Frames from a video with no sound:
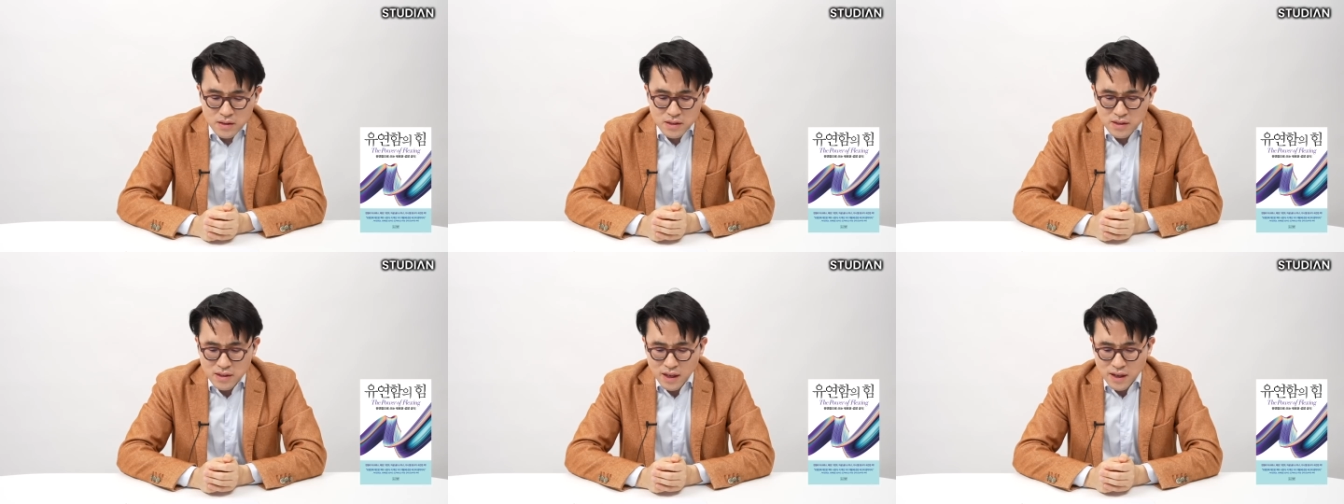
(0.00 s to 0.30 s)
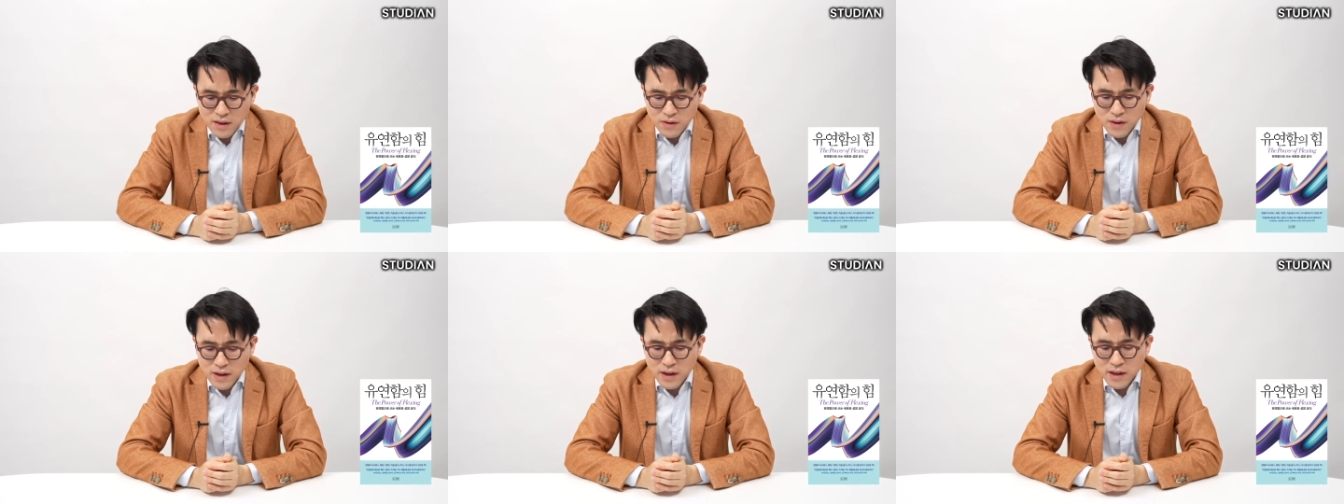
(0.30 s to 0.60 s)

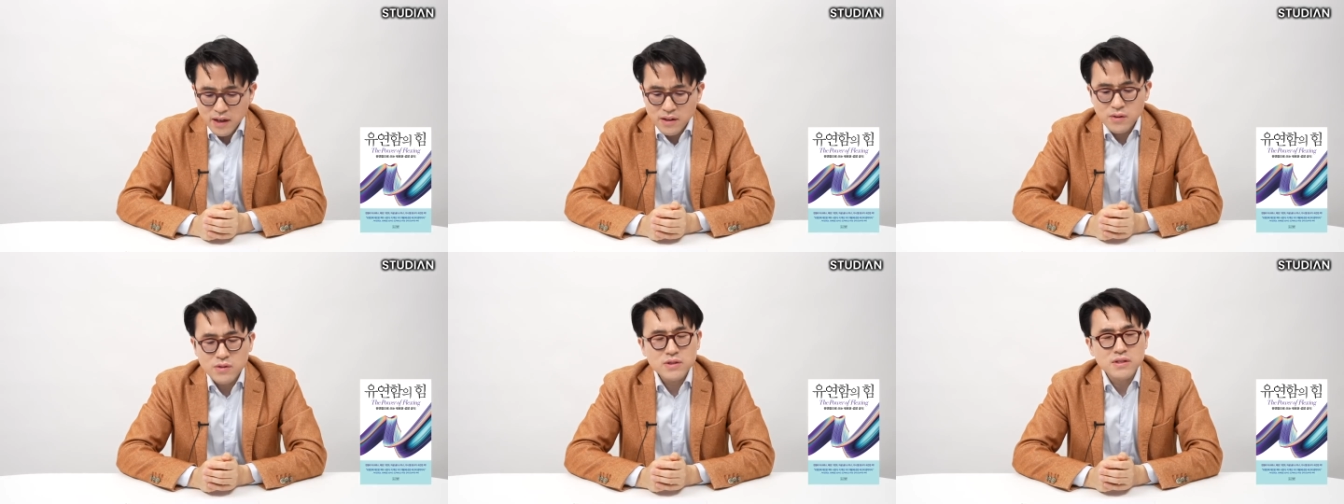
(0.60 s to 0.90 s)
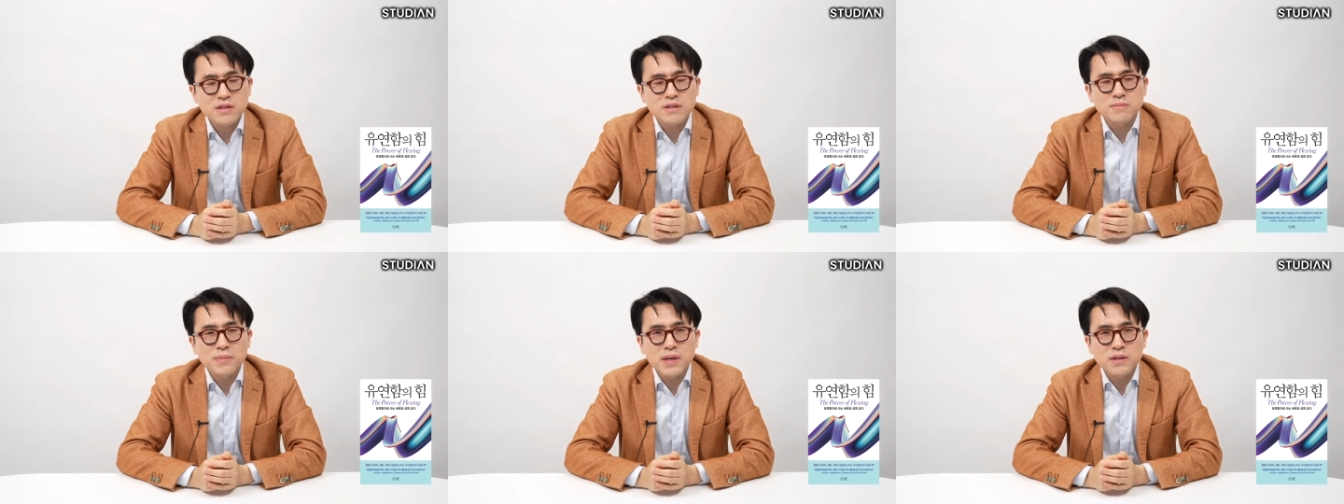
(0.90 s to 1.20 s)
시간과
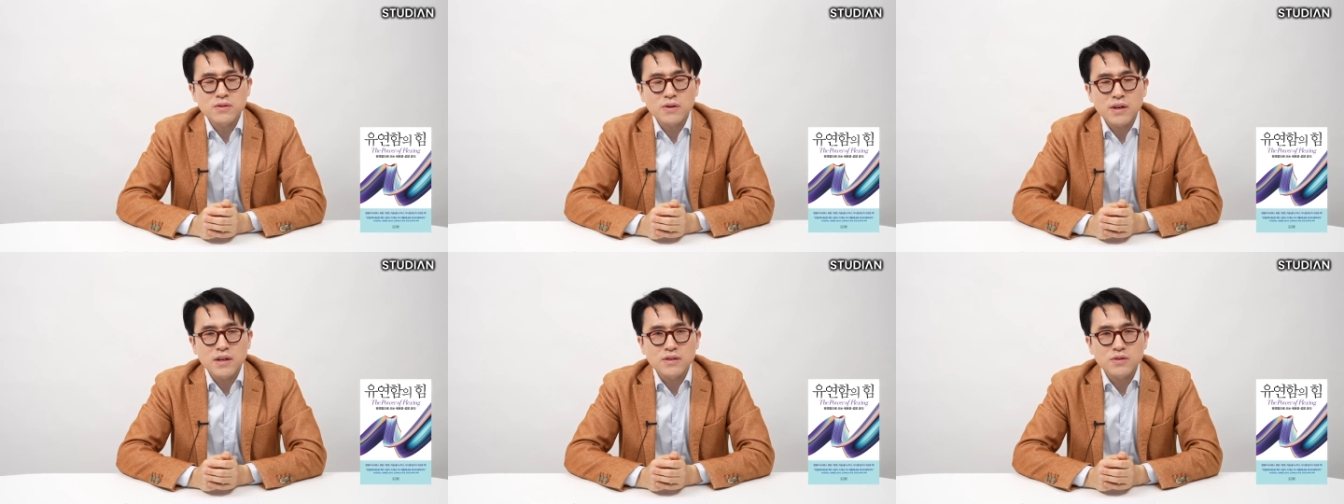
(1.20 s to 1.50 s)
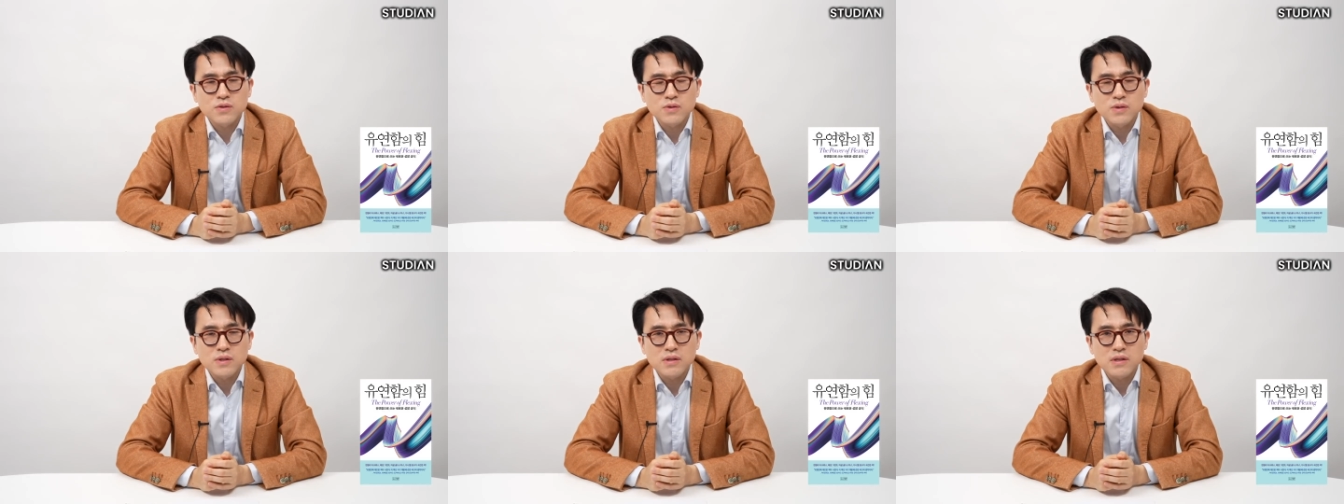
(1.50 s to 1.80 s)
에너지를 뺏어갈
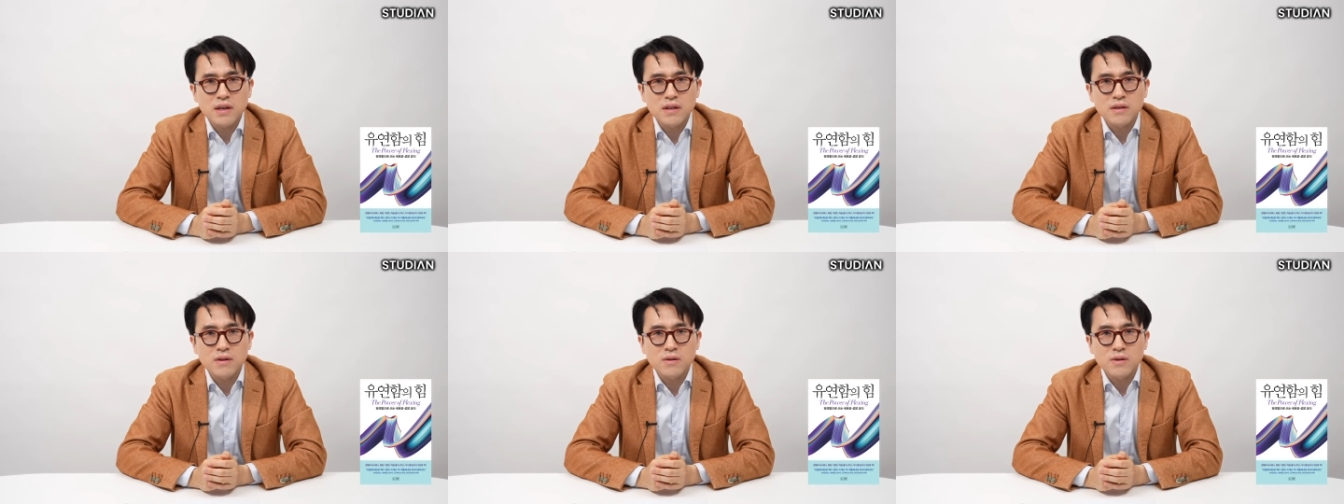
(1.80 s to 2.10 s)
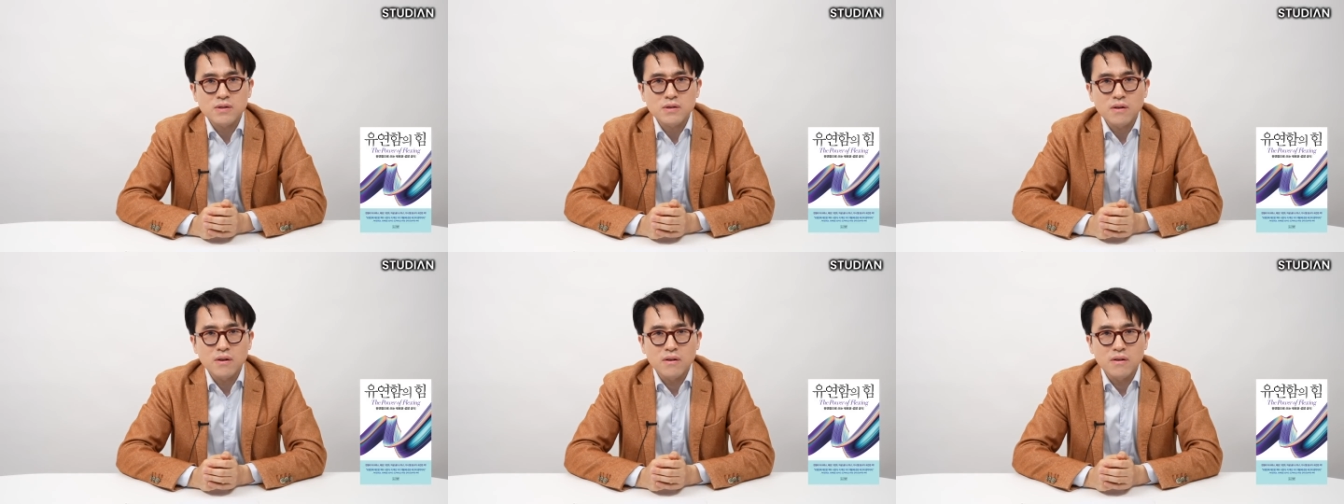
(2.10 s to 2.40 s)
수 있다는
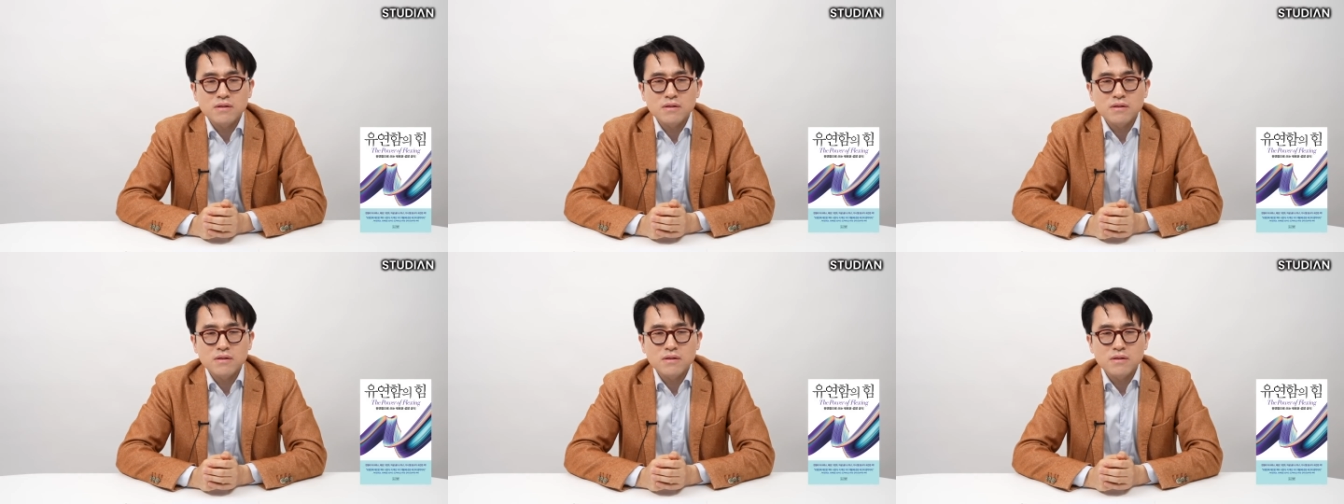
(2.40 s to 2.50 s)
거죠.